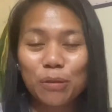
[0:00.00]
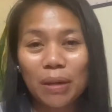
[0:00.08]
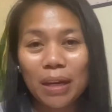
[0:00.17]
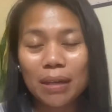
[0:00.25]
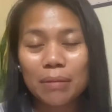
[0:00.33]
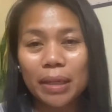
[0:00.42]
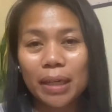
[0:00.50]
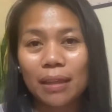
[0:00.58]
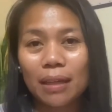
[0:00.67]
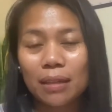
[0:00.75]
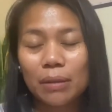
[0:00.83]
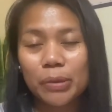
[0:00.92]
wala kang
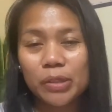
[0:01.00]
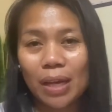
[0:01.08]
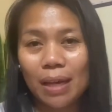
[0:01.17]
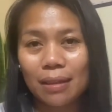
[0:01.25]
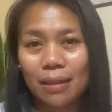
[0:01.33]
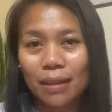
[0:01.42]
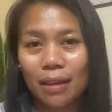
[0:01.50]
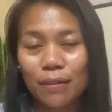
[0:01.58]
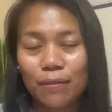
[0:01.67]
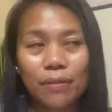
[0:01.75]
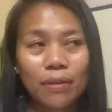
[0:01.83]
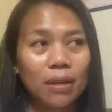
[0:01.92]
makitang
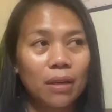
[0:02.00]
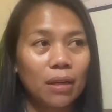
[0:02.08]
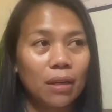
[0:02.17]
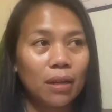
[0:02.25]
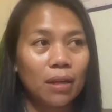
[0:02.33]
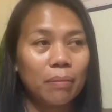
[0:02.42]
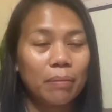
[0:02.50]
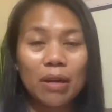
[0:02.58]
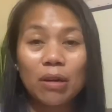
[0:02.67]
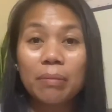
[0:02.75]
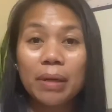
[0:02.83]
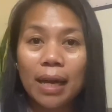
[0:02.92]
representative,
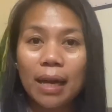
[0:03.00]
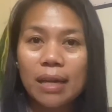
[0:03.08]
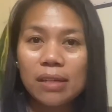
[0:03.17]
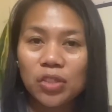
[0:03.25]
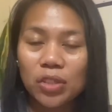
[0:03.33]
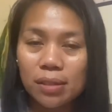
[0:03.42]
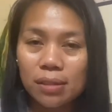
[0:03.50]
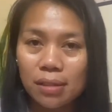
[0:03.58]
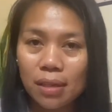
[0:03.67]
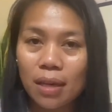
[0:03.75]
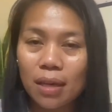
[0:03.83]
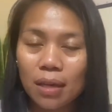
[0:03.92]
merong mga
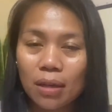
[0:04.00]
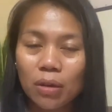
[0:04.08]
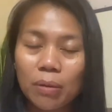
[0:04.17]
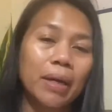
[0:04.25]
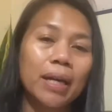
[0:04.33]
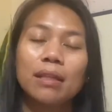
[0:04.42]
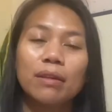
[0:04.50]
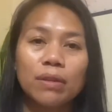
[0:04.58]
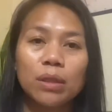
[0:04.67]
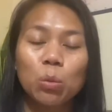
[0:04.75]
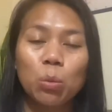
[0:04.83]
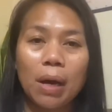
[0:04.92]
agency or mga
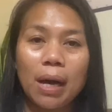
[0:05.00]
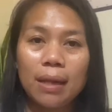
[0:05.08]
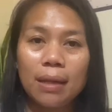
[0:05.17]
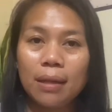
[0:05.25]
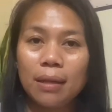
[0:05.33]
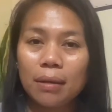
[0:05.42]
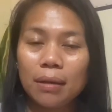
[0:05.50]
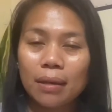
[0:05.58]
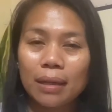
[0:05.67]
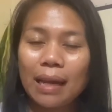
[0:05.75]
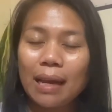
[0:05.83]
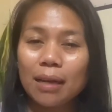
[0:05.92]
individual,
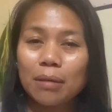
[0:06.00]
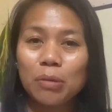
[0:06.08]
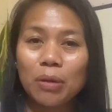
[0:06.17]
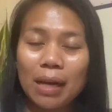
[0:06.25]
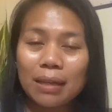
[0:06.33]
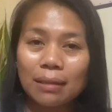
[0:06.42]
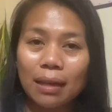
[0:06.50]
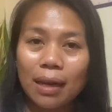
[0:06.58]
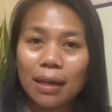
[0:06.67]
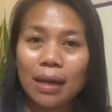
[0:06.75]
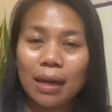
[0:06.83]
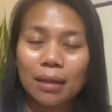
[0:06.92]
kailangan mo lang
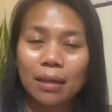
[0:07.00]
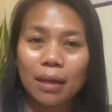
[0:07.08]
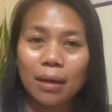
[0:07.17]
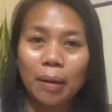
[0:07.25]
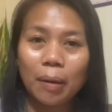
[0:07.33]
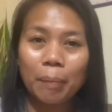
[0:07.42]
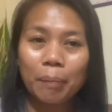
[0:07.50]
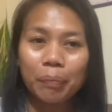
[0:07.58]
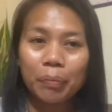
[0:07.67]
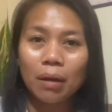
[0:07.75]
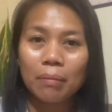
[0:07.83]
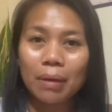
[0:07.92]
talagang uh,
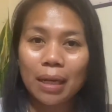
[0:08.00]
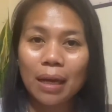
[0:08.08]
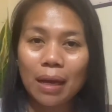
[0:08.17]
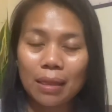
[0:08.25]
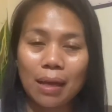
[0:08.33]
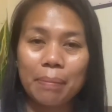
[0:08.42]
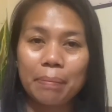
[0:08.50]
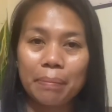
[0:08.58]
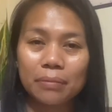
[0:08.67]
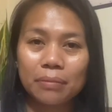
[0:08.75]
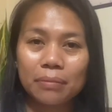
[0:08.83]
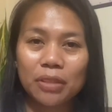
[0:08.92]
maghanap,
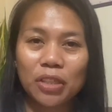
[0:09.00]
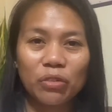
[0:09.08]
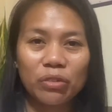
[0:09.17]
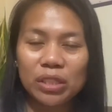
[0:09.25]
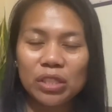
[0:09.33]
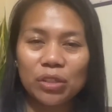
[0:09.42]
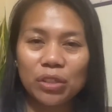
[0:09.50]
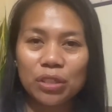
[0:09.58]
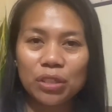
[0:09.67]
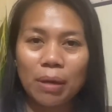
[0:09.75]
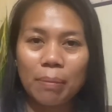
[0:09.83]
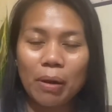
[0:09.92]

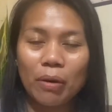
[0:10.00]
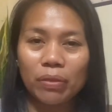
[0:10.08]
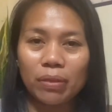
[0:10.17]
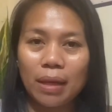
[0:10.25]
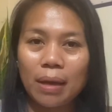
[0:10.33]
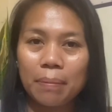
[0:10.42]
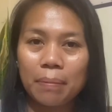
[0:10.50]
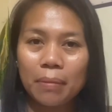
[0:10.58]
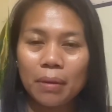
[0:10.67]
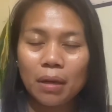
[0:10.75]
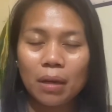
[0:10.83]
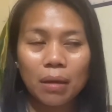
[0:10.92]
mag-research about them.
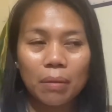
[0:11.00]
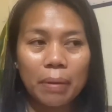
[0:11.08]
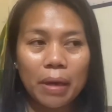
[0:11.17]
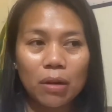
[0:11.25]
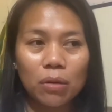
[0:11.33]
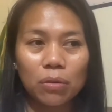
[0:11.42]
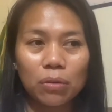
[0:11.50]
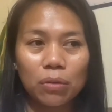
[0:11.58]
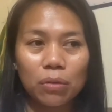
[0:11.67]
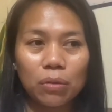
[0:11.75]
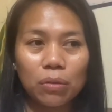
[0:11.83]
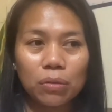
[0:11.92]
Pero
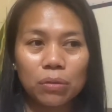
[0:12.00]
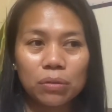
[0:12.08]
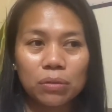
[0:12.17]
kung